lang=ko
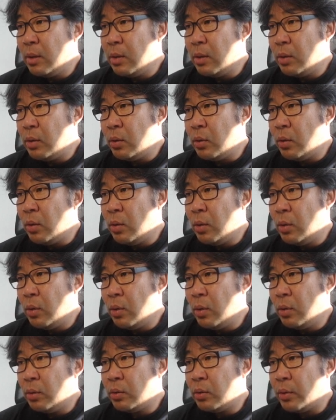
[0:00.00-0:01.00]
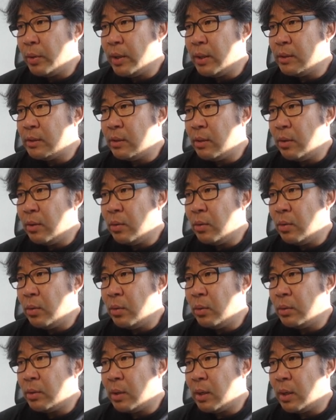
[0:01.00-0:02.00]
열로 통해서
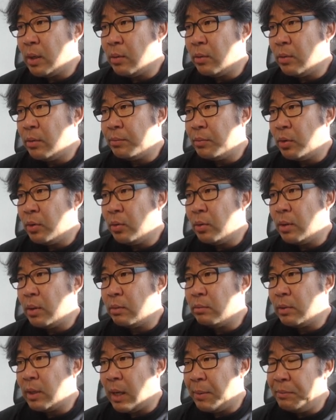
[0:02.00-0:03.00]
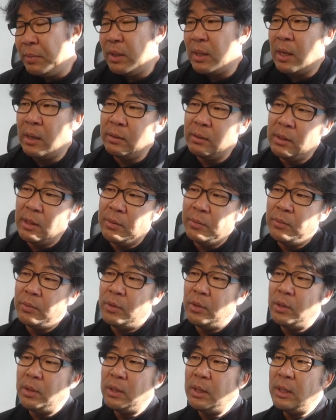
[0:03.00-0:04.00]
열로 들어가고 뭐 이렇게 해도 됩니다. 근데
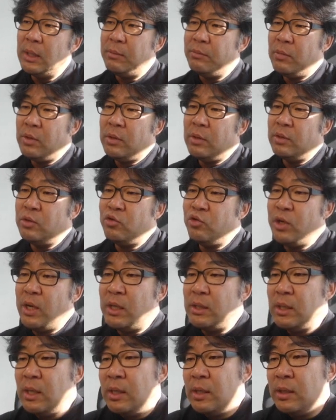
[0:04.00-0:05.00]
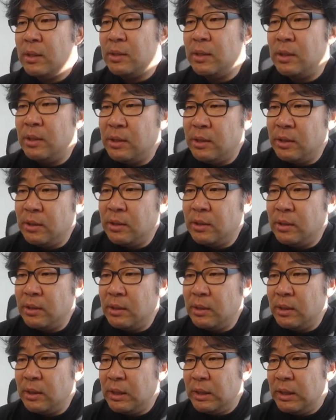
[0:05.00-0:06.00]
뭐 그건 중요하지 않아요. 그래서
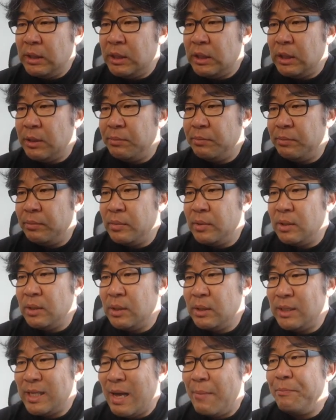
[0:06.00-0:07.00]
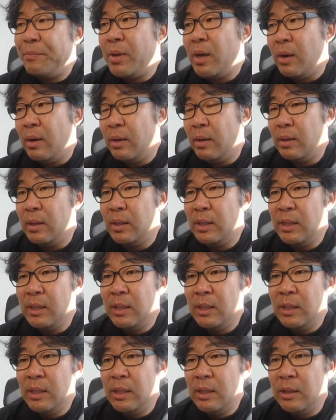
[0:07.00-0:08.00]
1층은 23평.
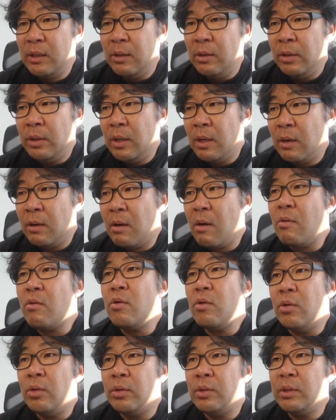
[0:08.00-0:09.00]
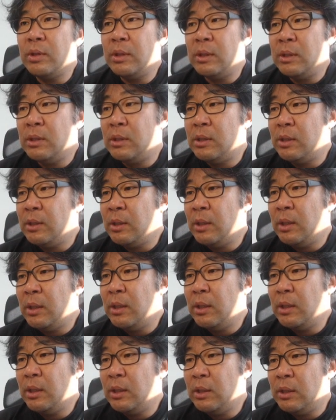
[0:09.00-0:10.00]
여기가 거꾸로
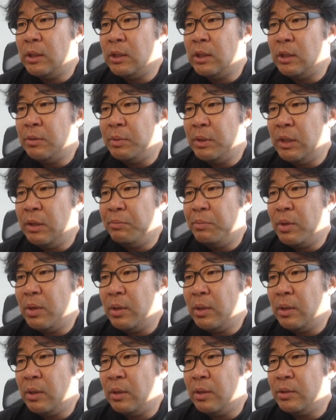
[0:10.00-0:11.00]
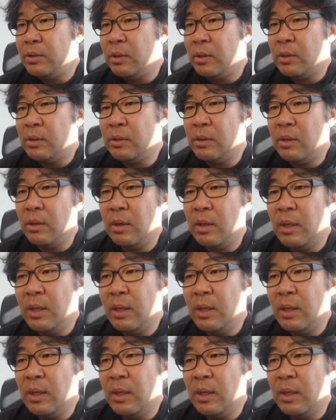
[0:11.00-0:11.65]
2층이 22평인 거죠. 그래서